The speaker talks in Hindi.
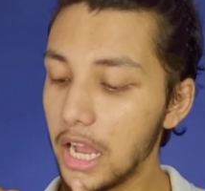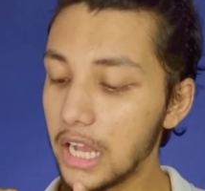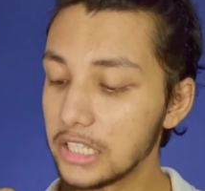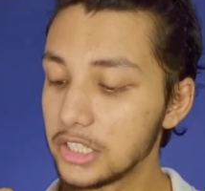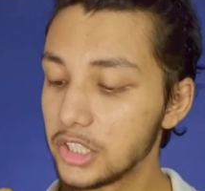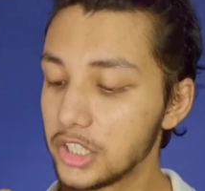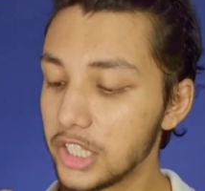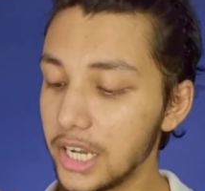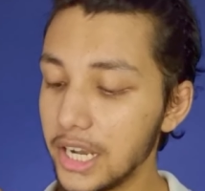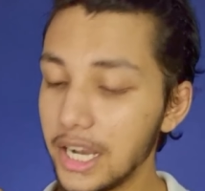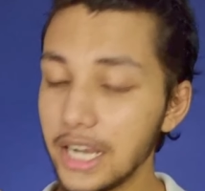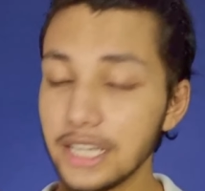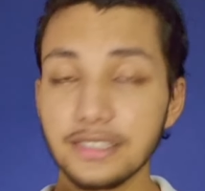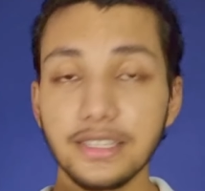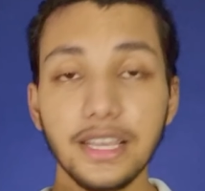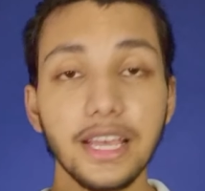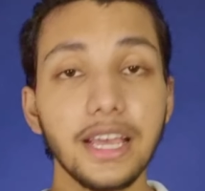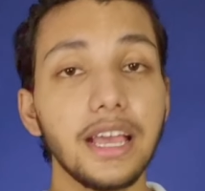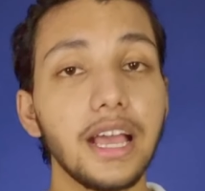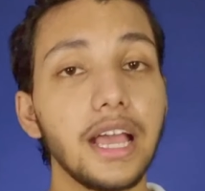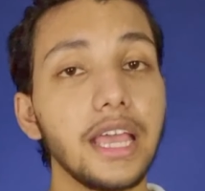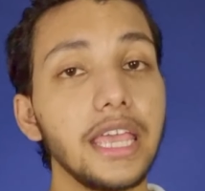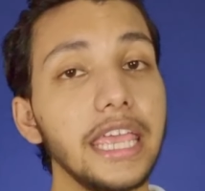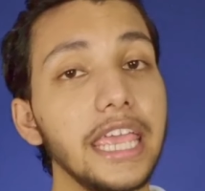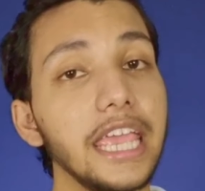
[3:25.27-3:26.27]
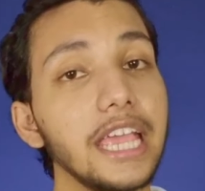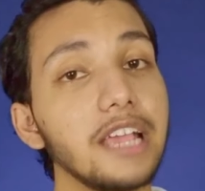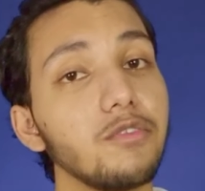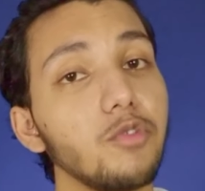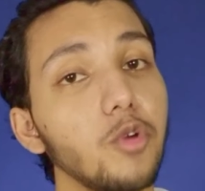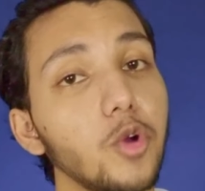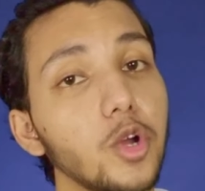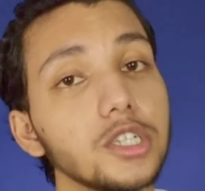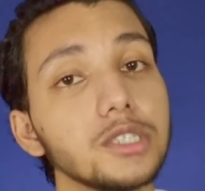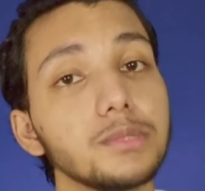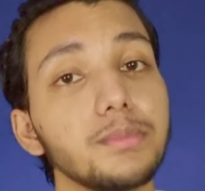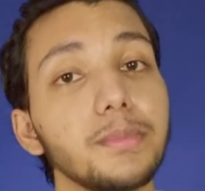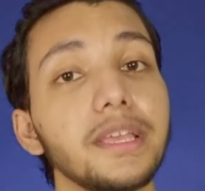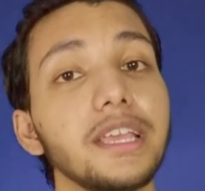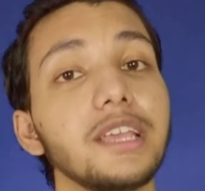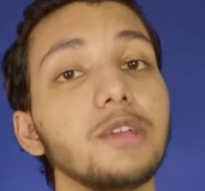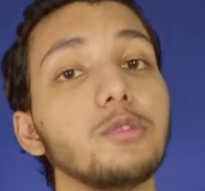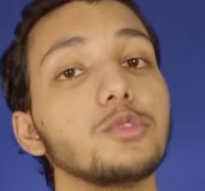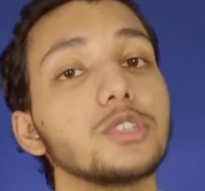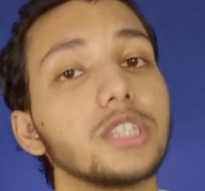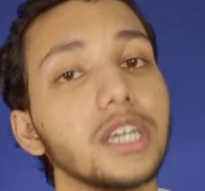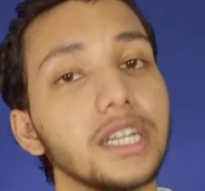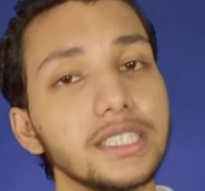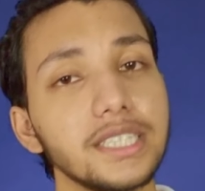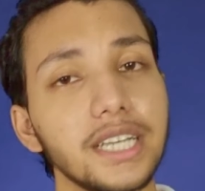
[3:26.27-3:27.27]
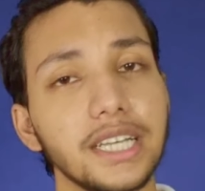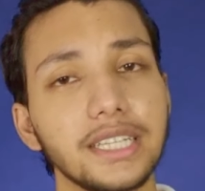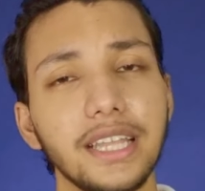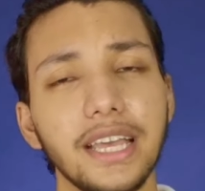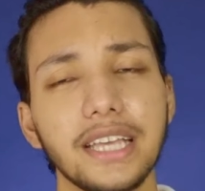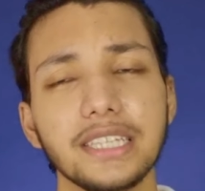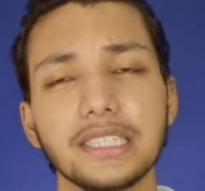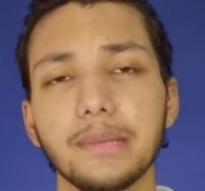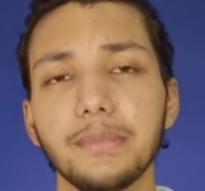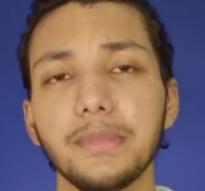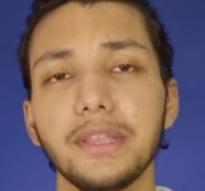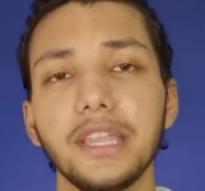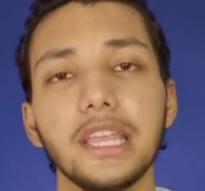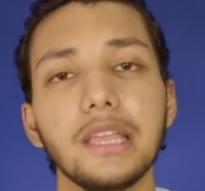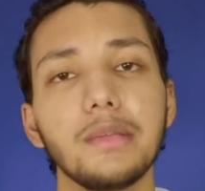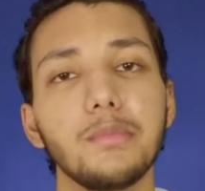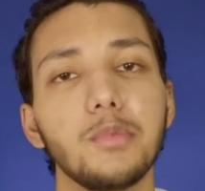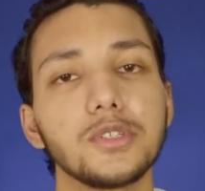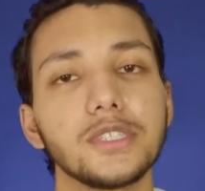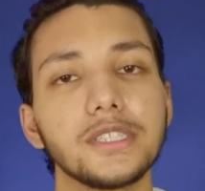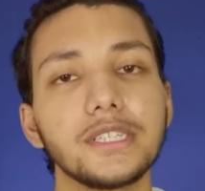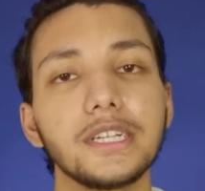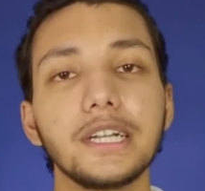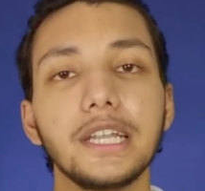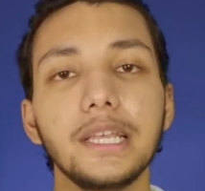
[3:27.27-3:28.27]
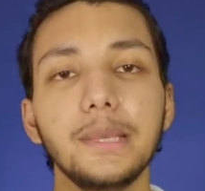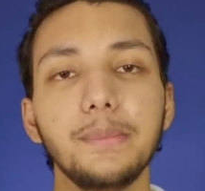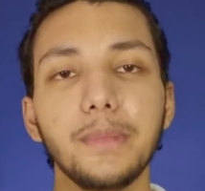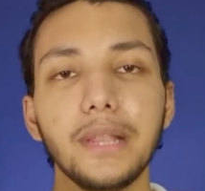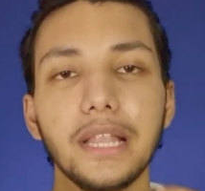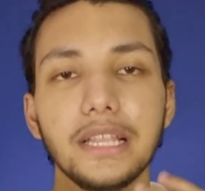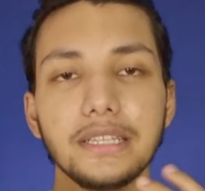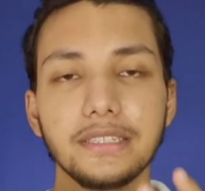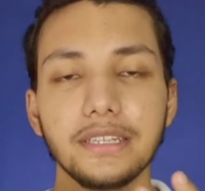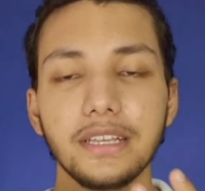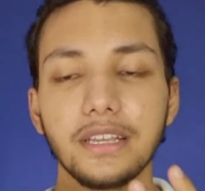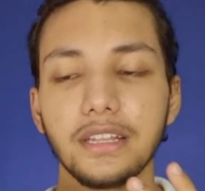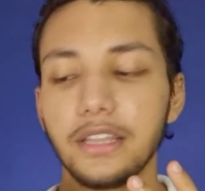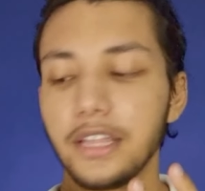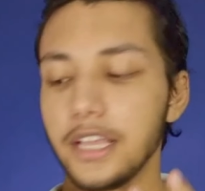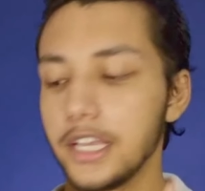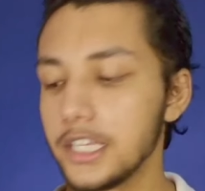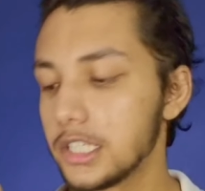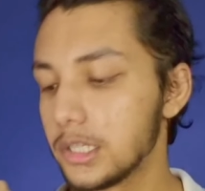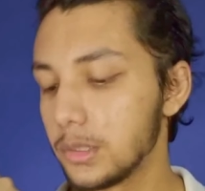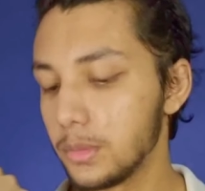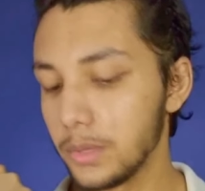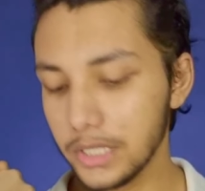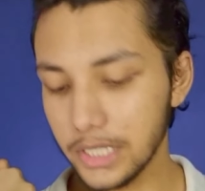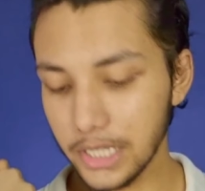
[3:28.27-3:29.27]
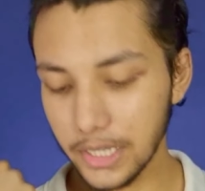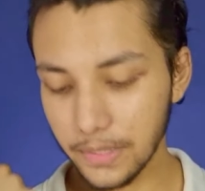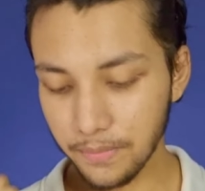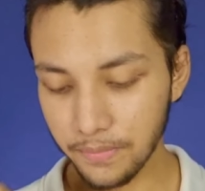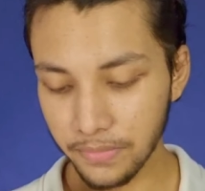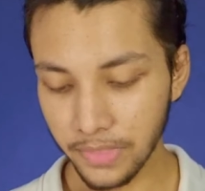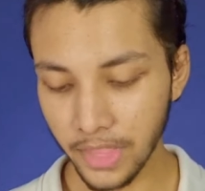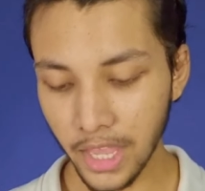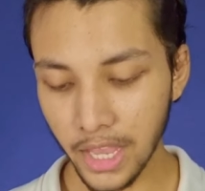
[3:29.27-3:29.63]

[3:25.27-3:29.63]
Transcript: अच्छा खासा एक वॉश में ये उतर जाता है ऐसा भी नहीं कि बहुत ज्यादा डीप क्लेंजिंग करने की जरूरत है